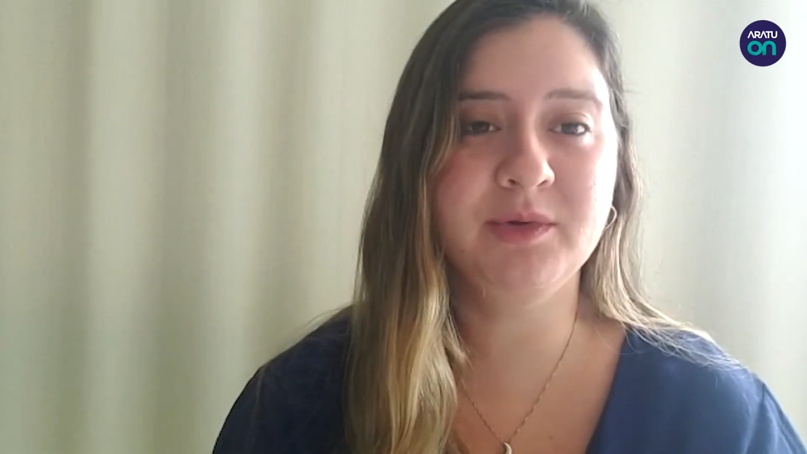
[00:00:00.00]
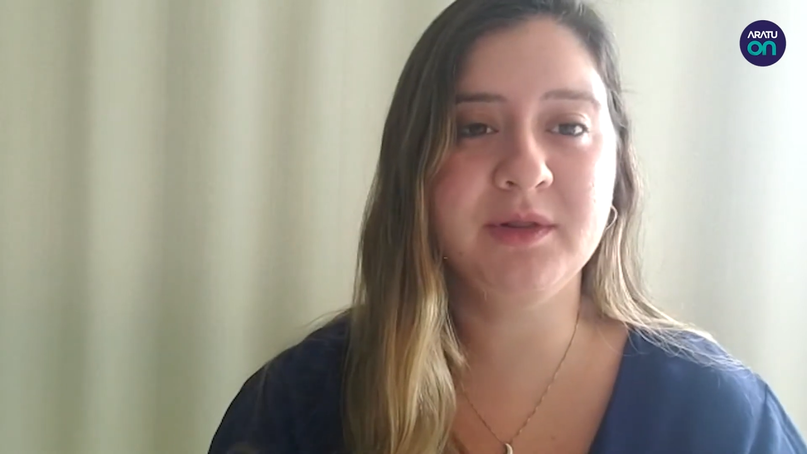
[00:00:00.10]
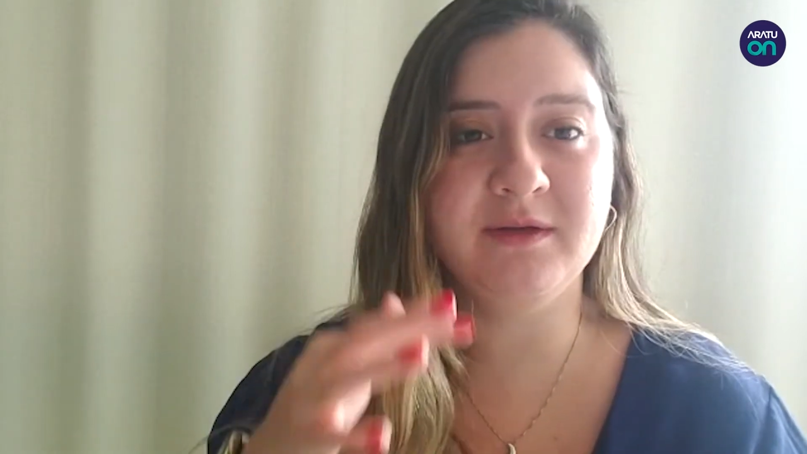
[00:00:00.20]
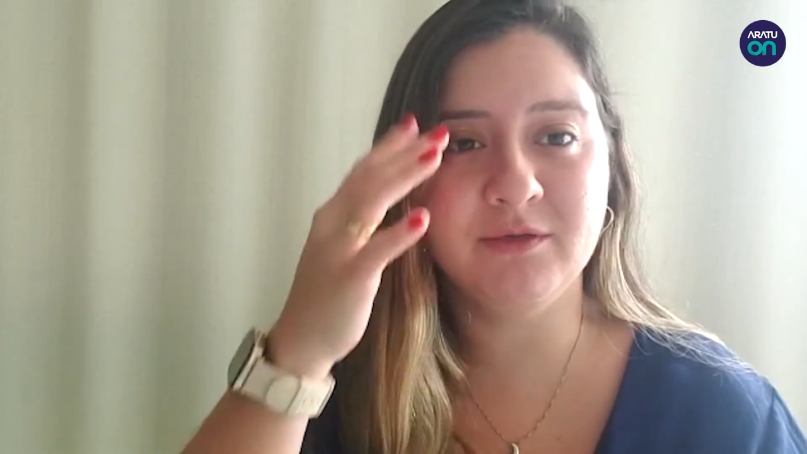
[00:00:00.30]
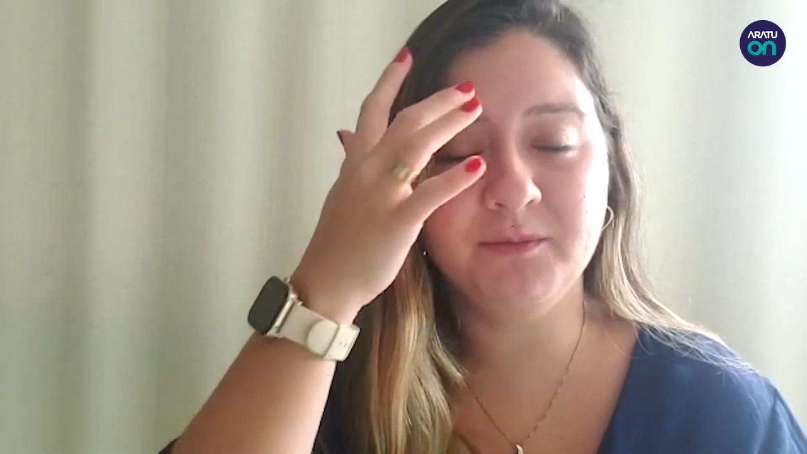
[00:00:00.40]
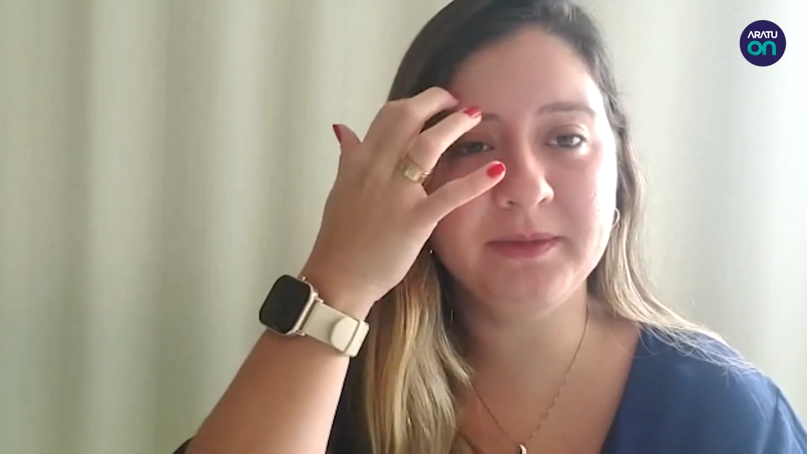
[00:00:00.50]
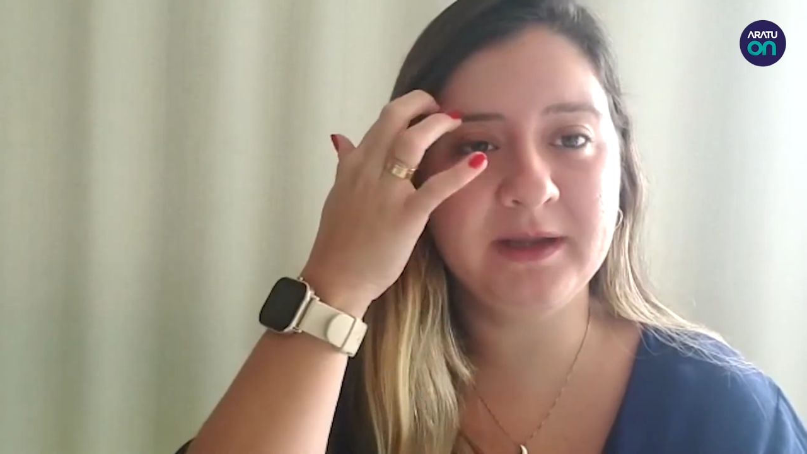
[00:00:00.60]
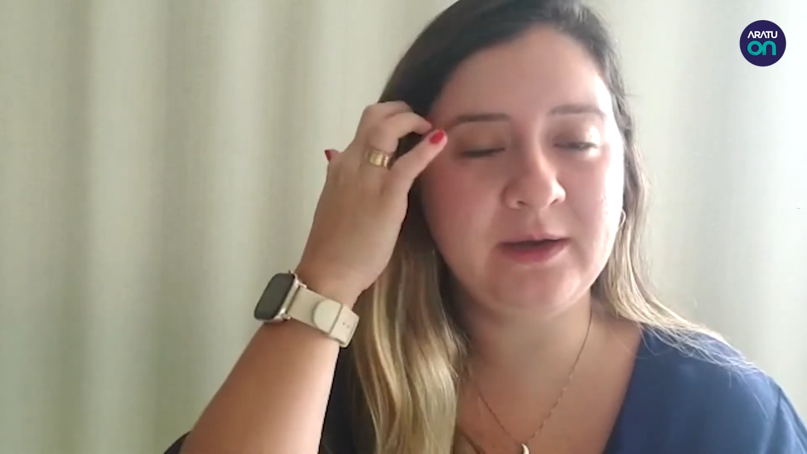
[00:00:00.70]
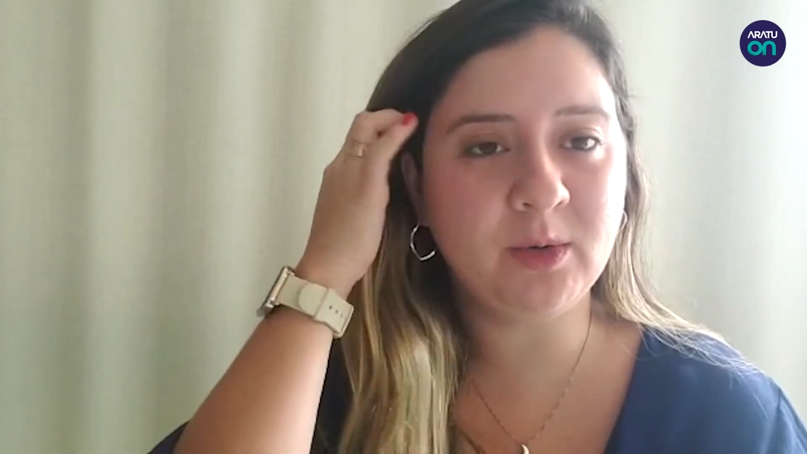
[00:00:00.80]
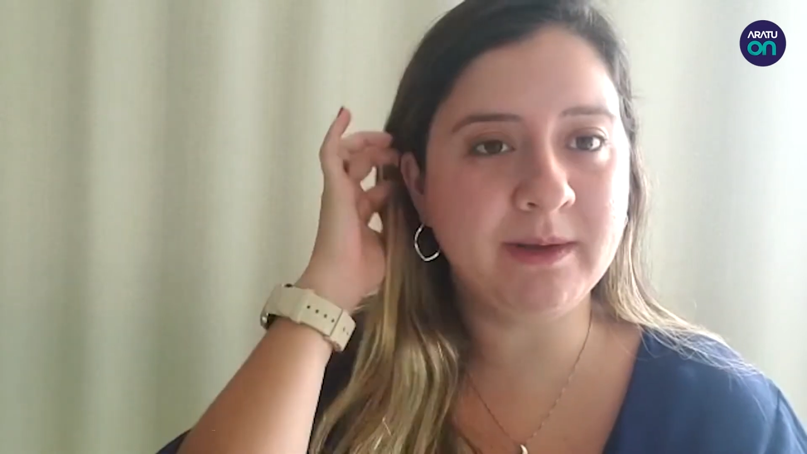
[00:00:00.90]
abusivo
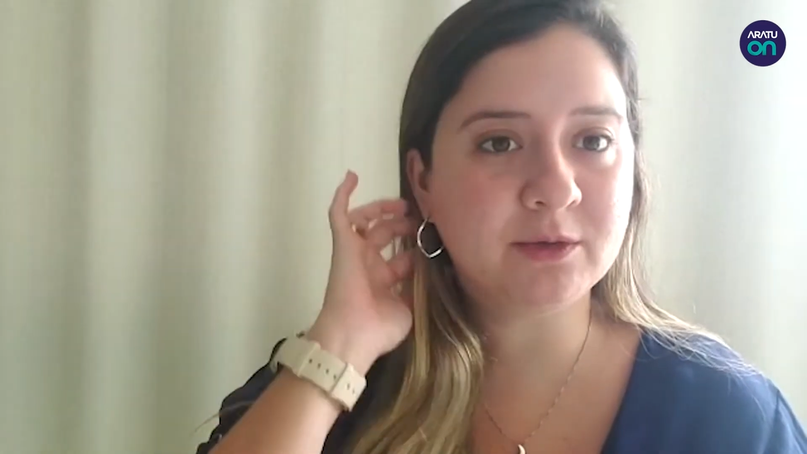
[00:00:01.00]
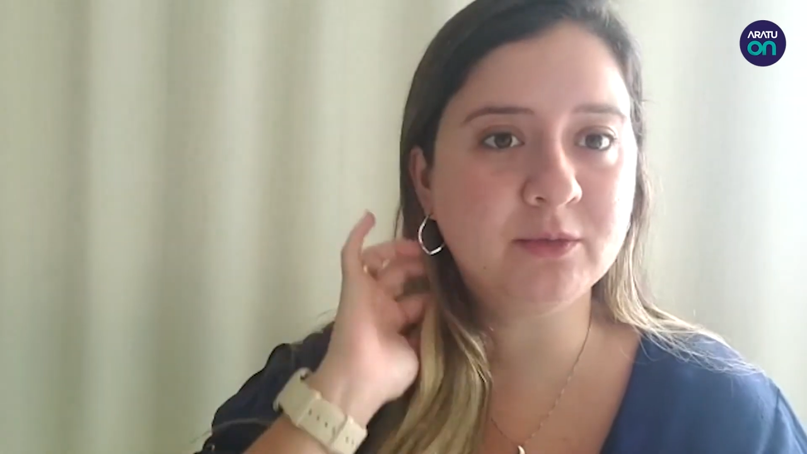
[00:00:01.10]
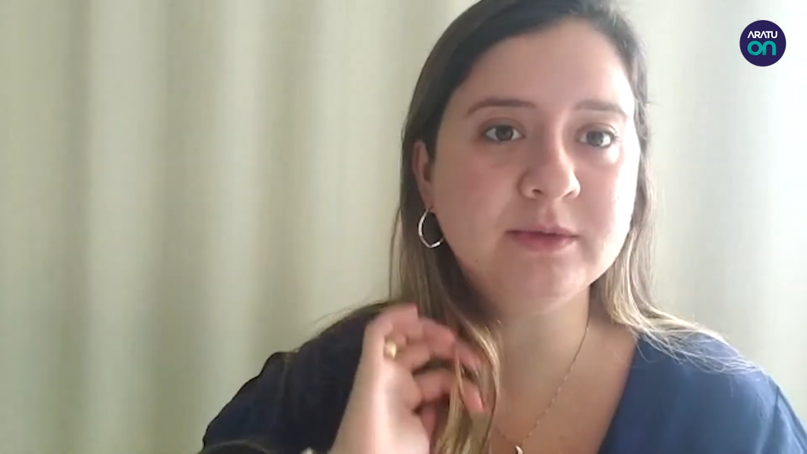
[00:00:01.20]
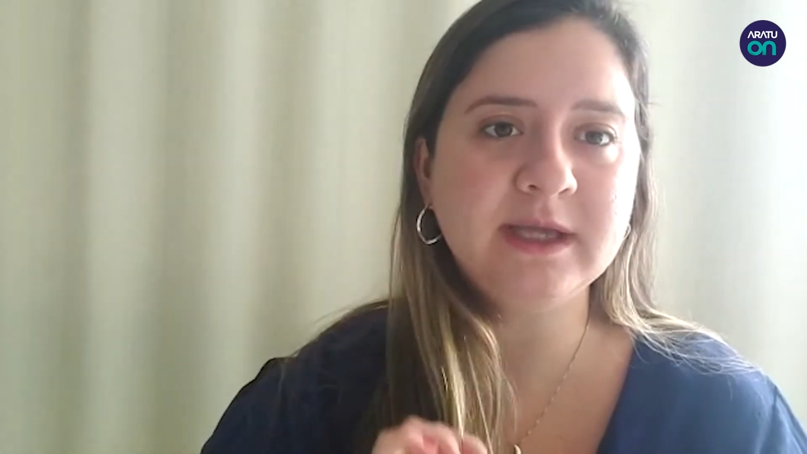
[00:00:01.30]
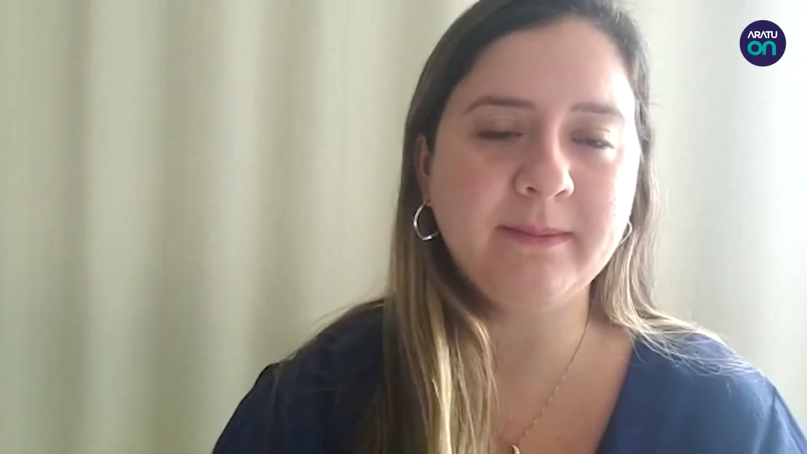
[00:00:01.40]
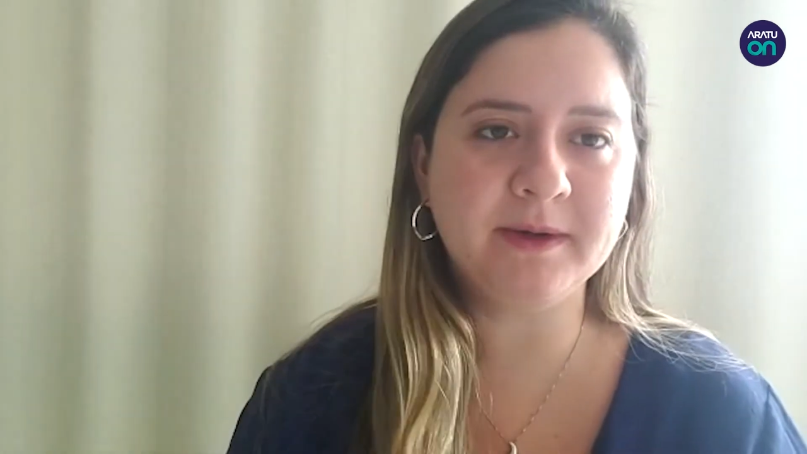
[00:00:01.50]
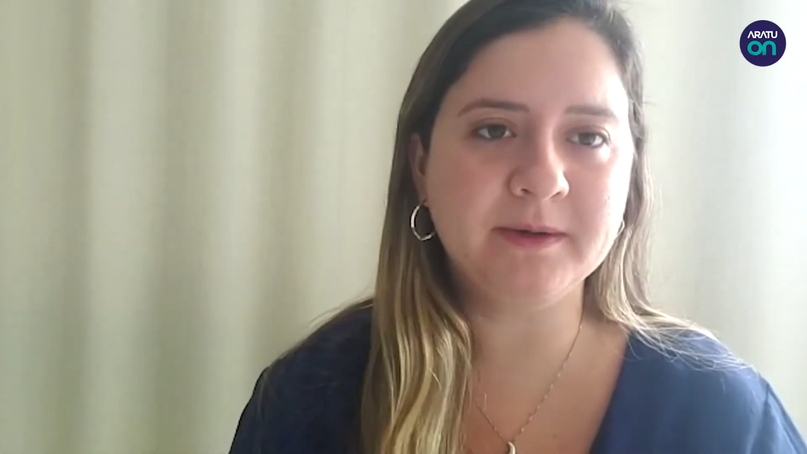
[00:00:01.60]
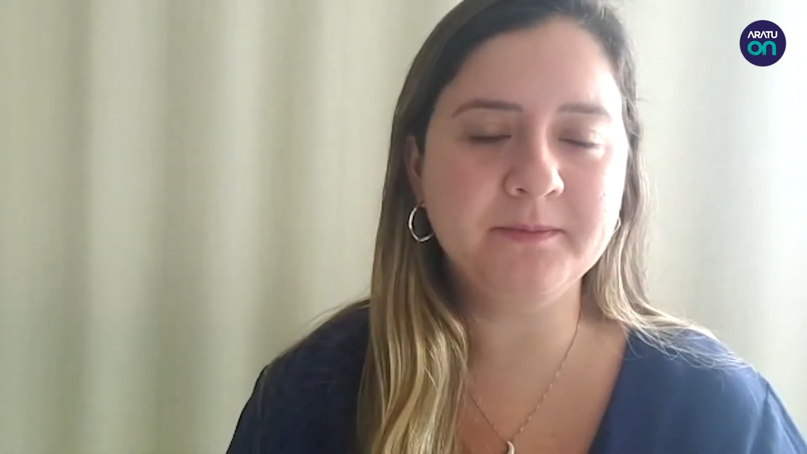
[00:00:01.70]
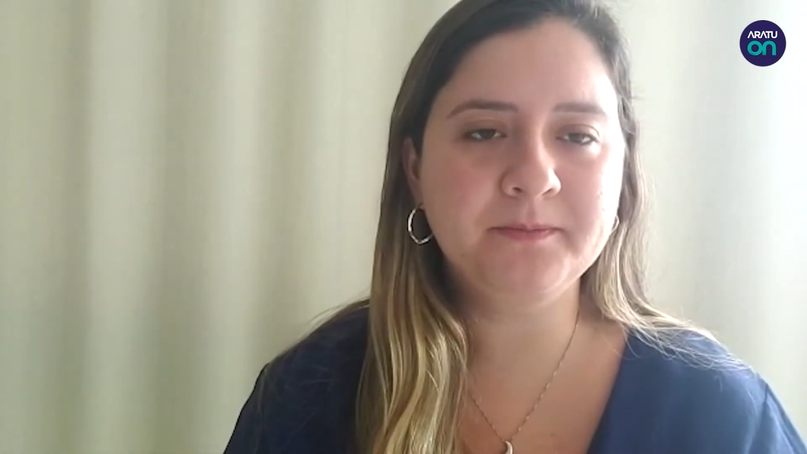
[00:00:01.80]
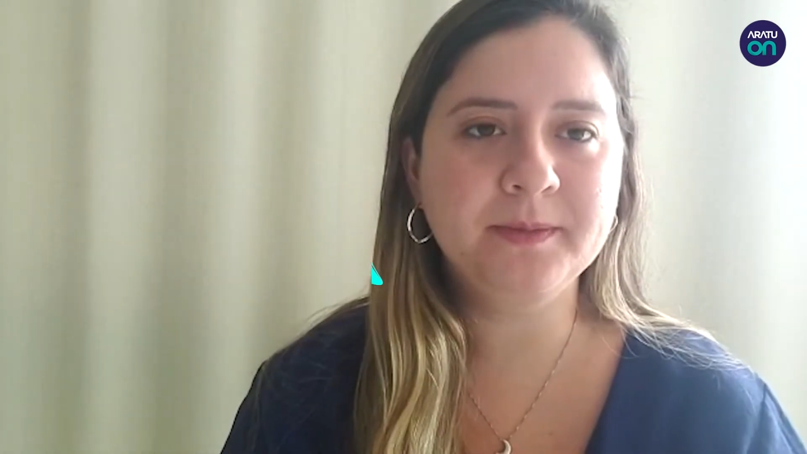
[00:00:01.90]
ele começa com um tapa.